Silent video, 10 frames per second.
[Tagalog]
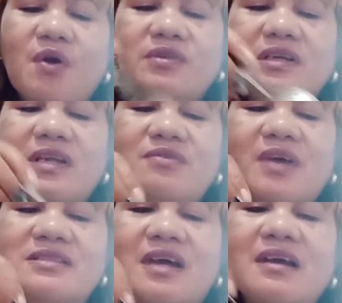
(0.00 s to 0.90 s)
O, tingnan
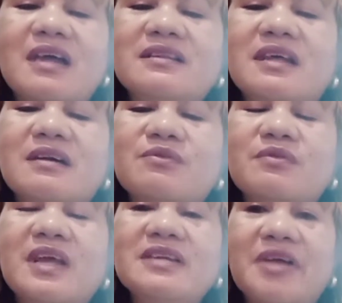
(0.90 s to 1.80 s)
nyo guys, ang ganda ng
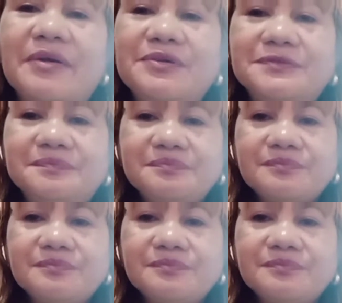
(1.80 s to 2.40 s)
kulay niya, no?